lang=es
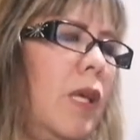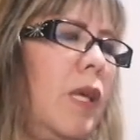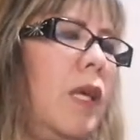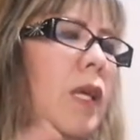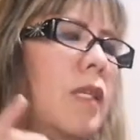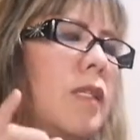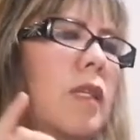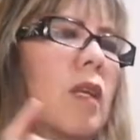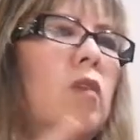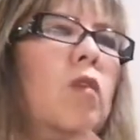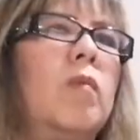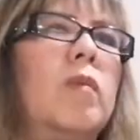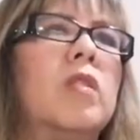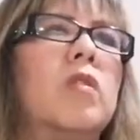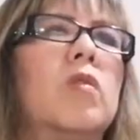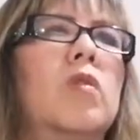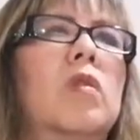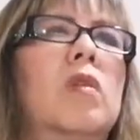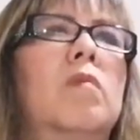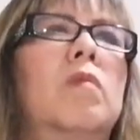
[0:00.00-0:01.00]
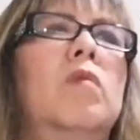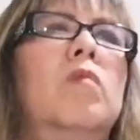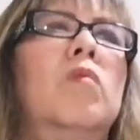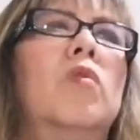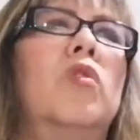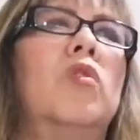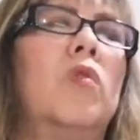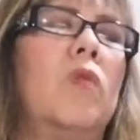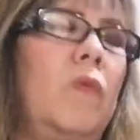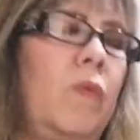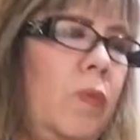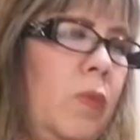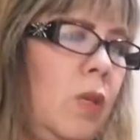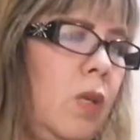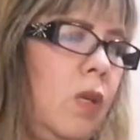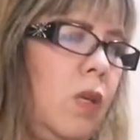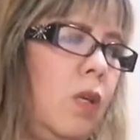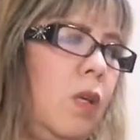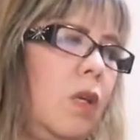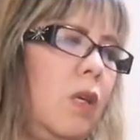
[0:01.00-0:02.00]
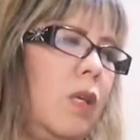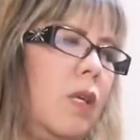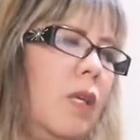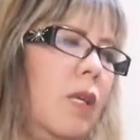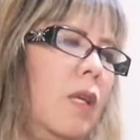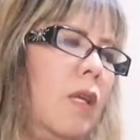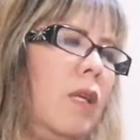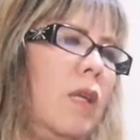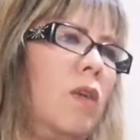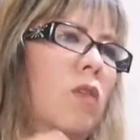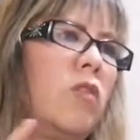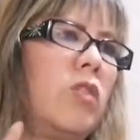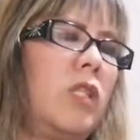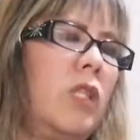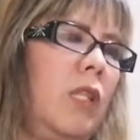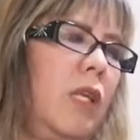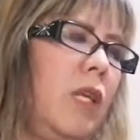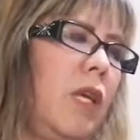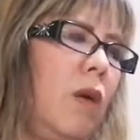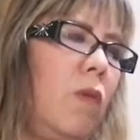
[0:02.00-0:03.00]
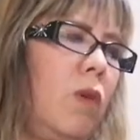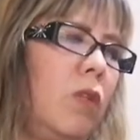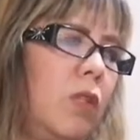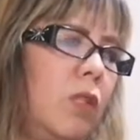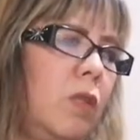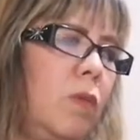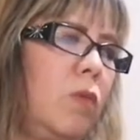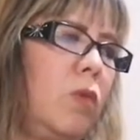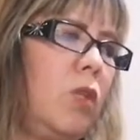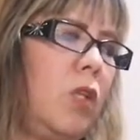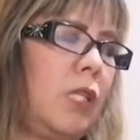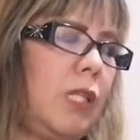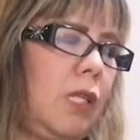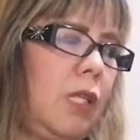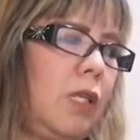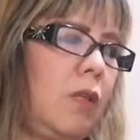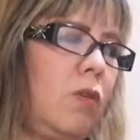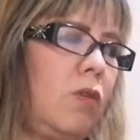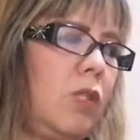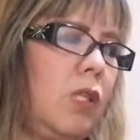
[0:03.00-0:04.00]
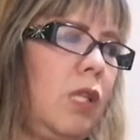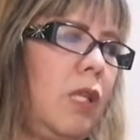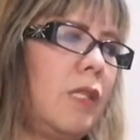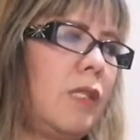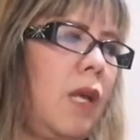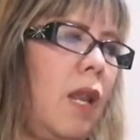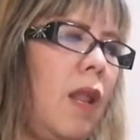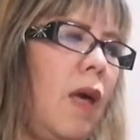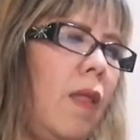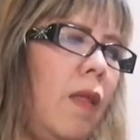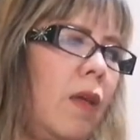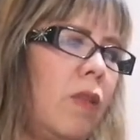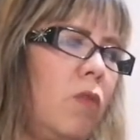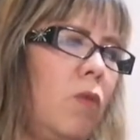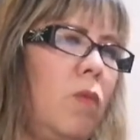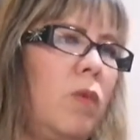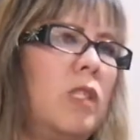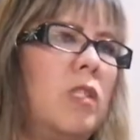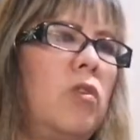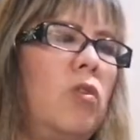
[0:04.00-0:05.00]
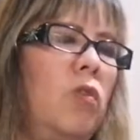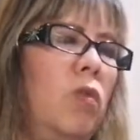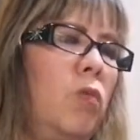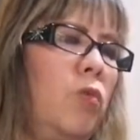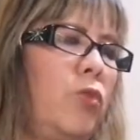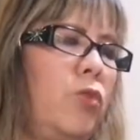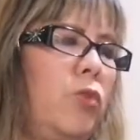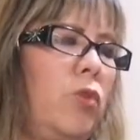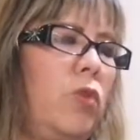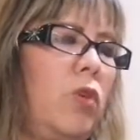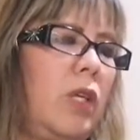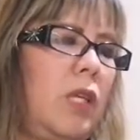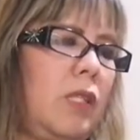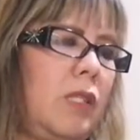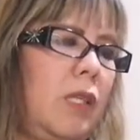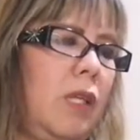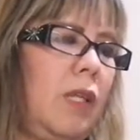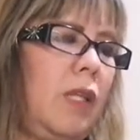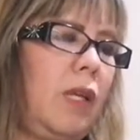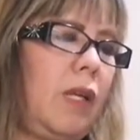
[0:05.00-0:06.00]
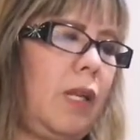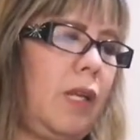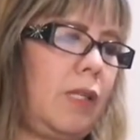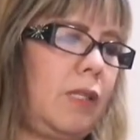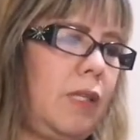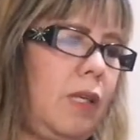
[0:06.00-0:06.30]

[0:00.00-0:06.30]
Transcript: Ese lo mencionamos mucho en cocina, ya cuando hacemos la, cocina salada. Yo menciono mucho lo que es el de